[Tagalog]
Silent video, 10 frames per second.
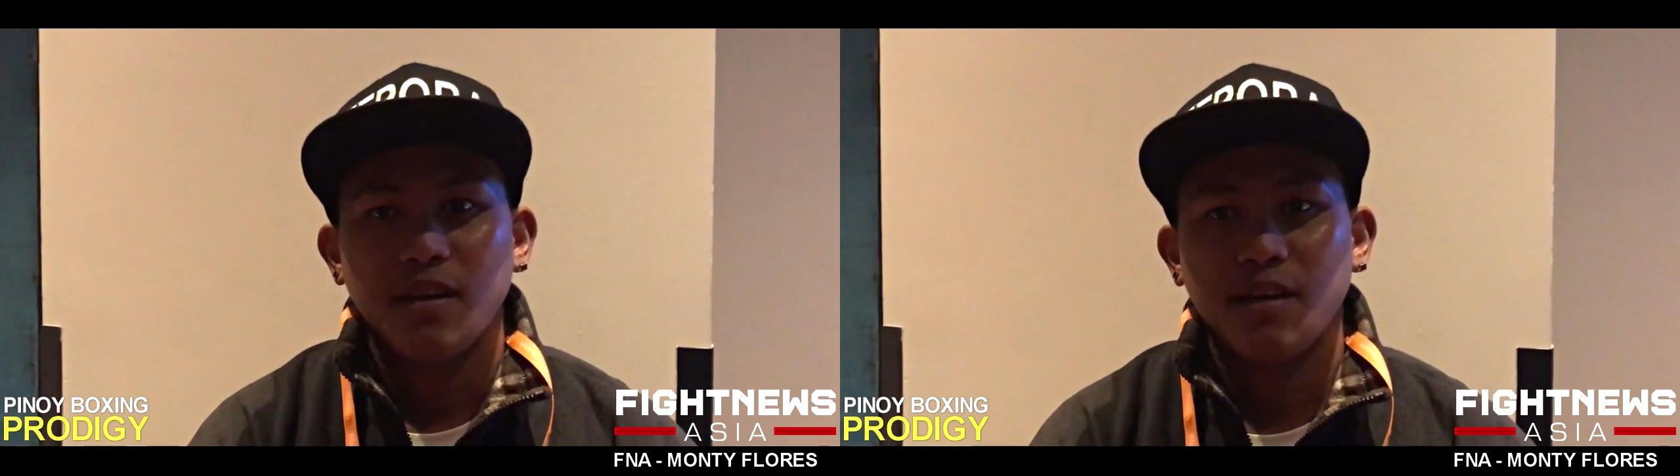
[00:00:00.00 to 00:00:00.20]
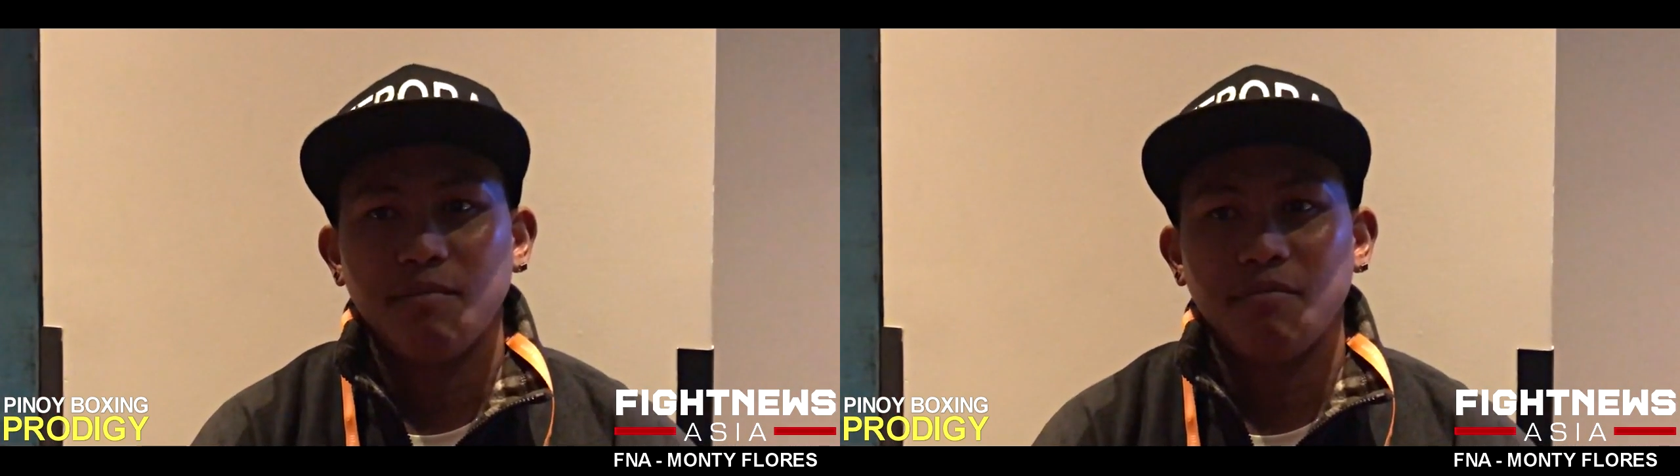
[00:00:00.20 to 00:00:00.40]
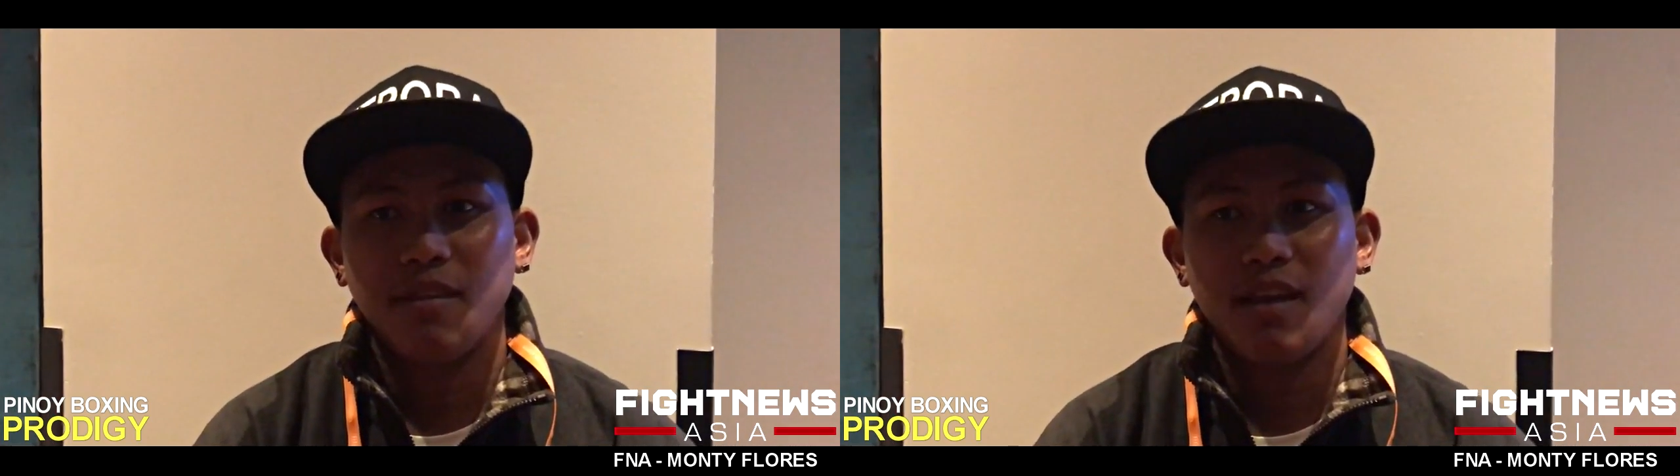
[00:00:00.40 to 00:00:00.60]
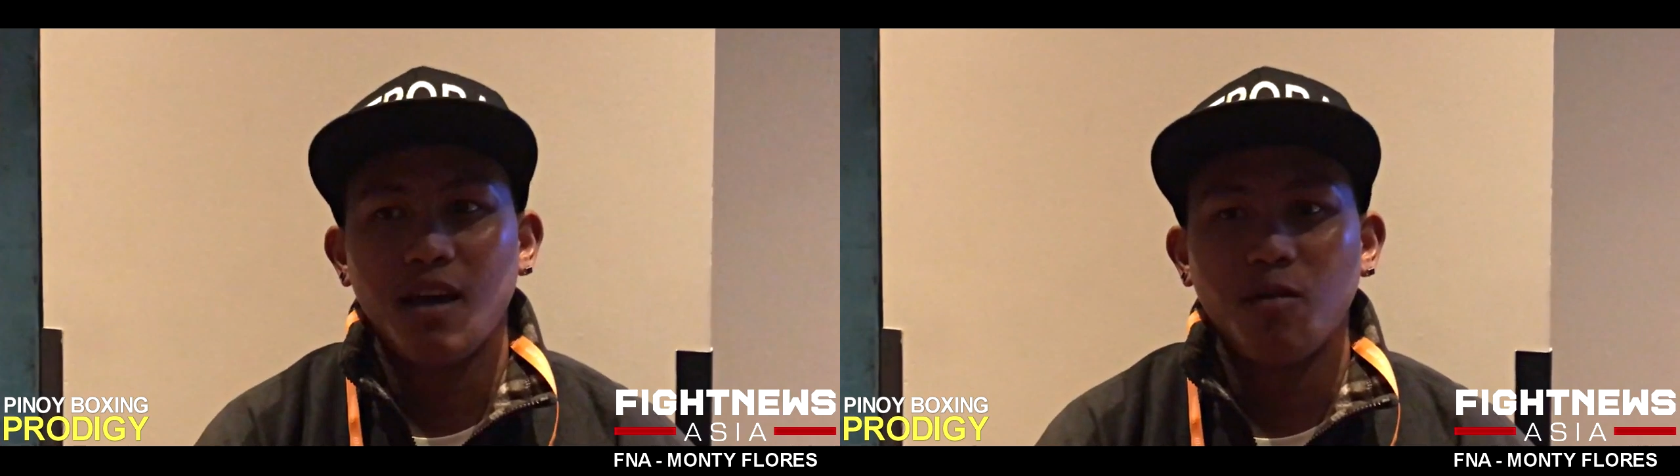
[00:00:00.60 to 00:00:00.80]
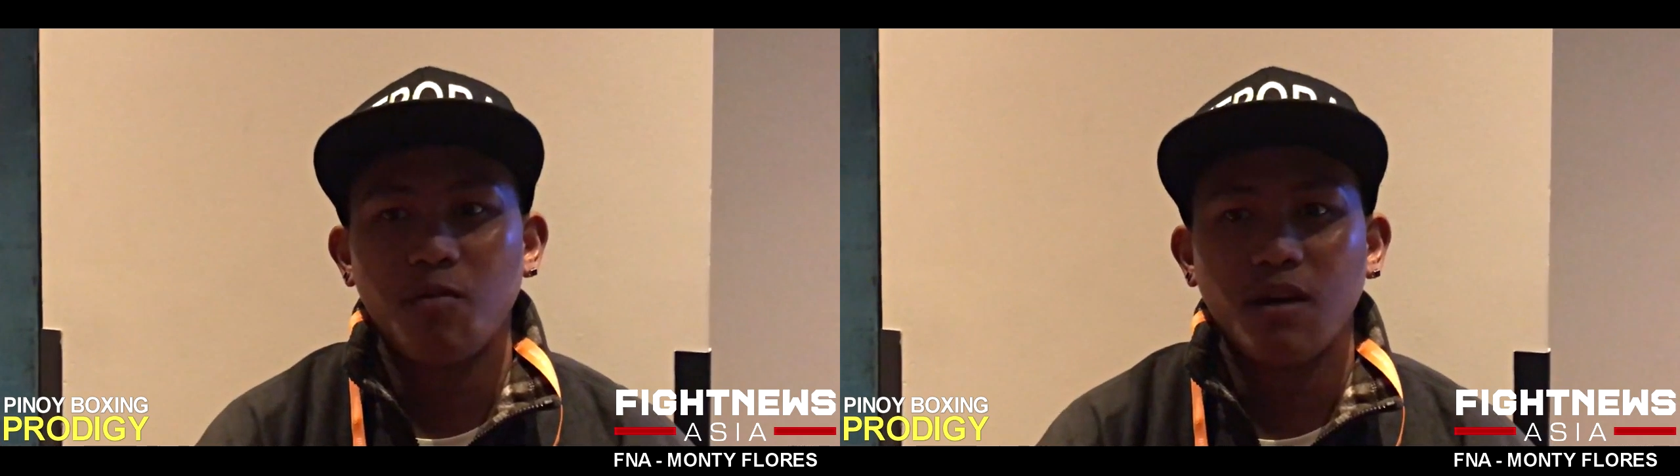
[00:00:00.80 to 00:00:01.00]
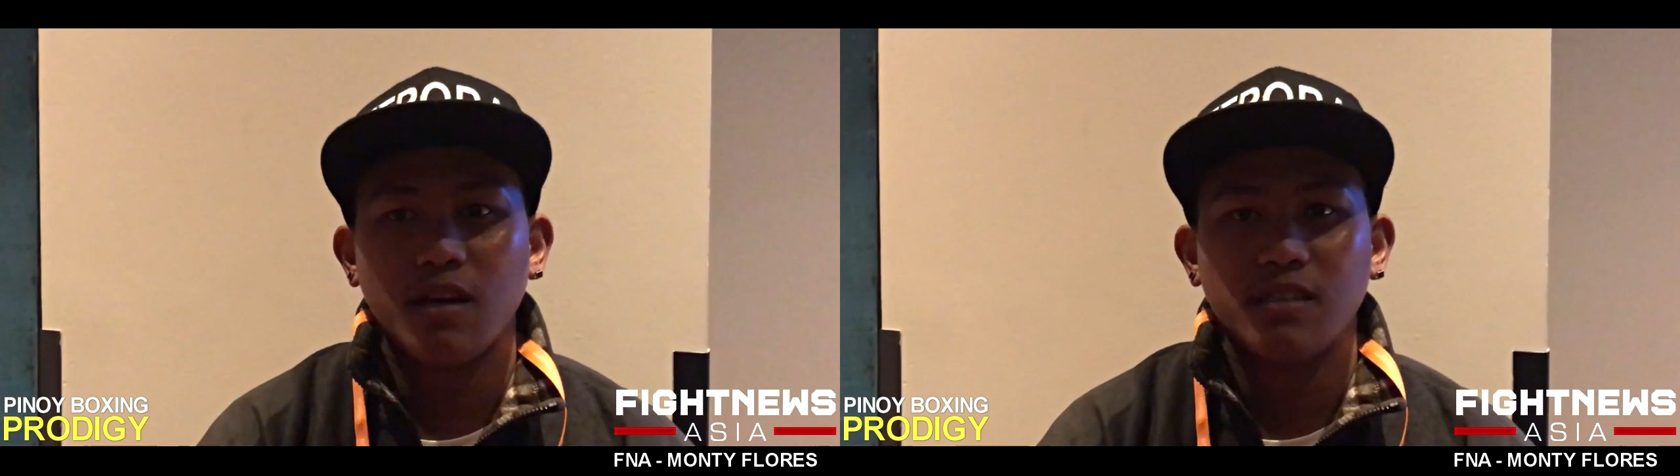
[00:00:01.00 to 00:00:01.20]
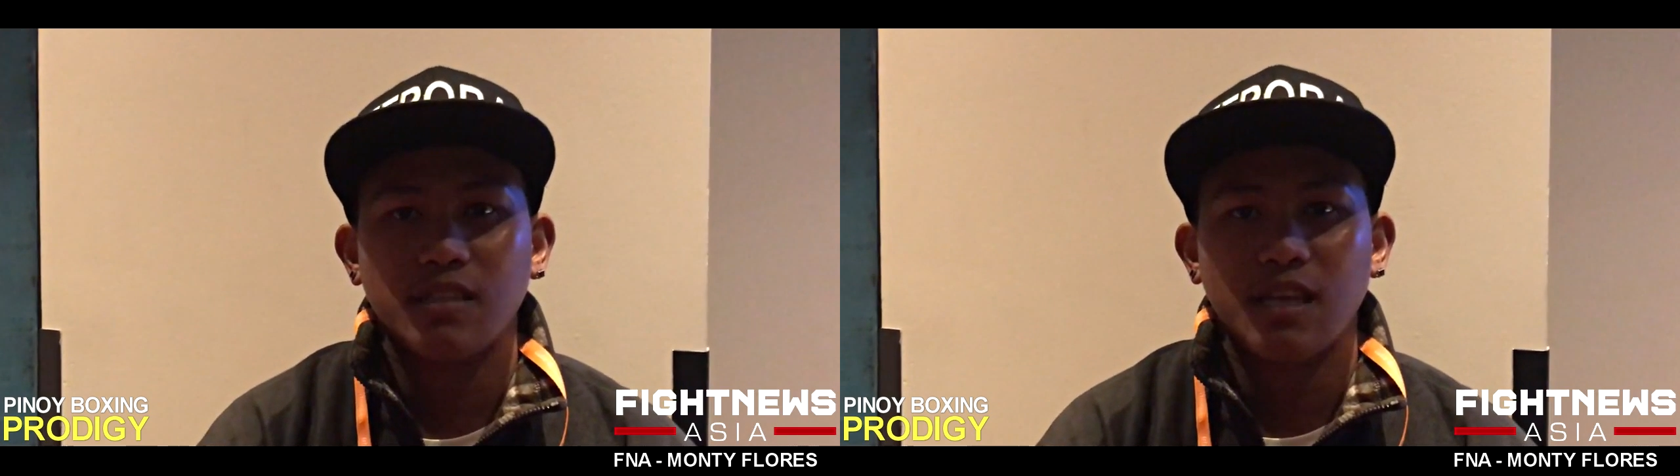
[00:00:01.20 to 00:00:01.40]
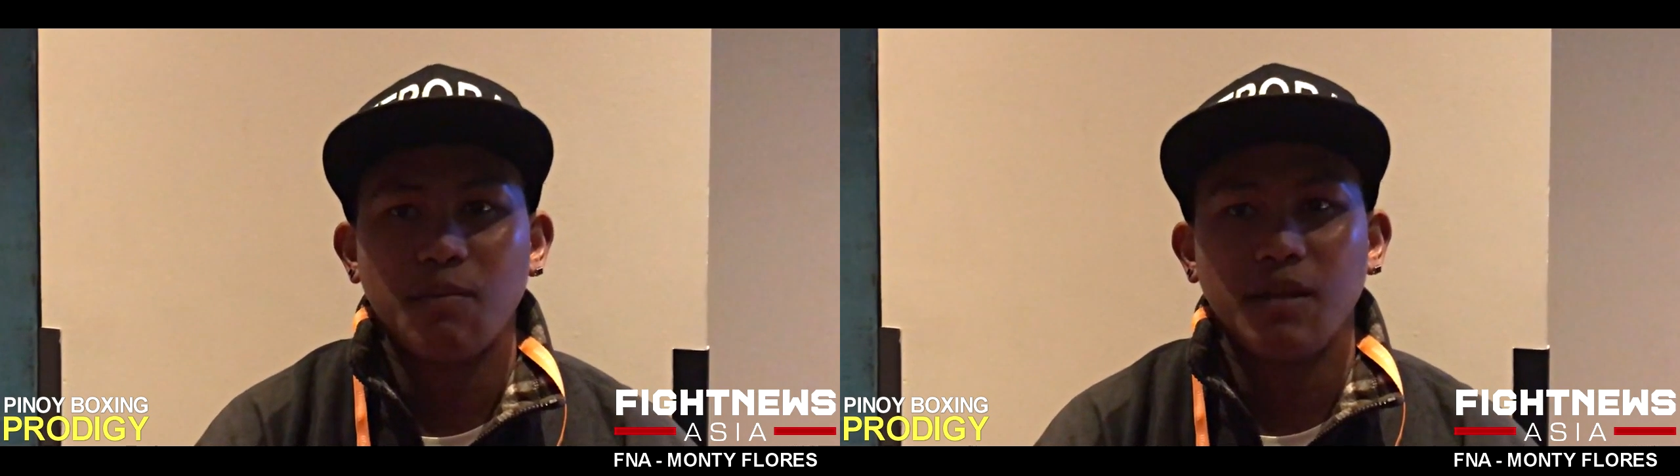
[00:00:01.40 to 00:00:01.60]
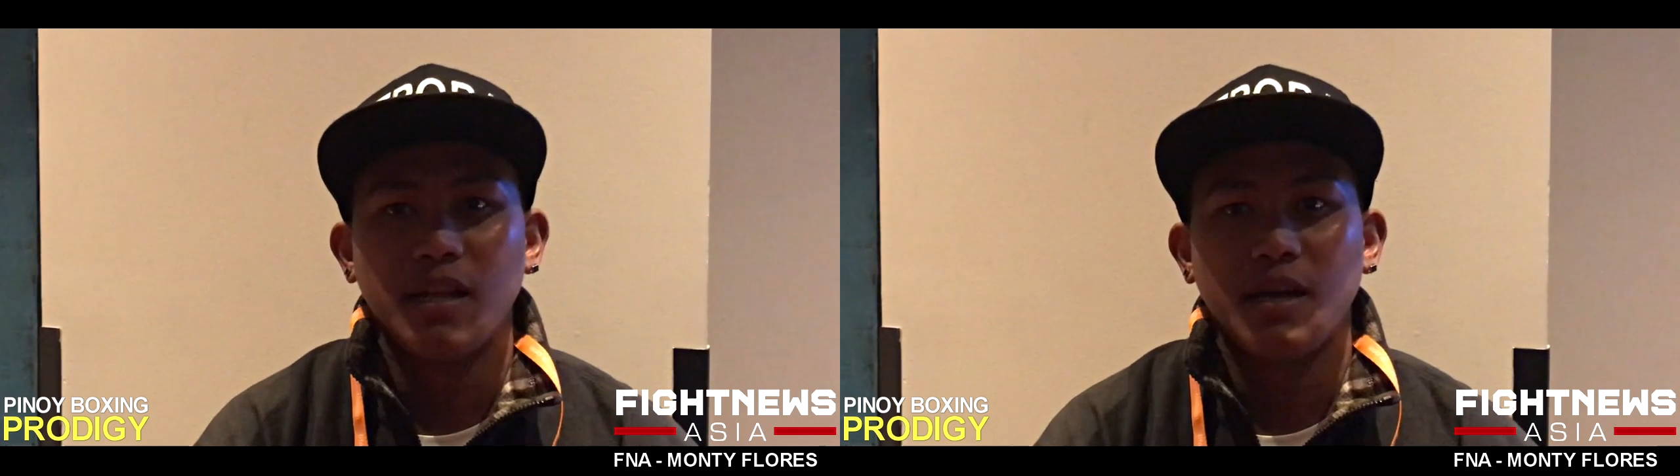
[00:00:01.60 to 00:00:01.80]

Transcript: Um, hindi ako magsasabi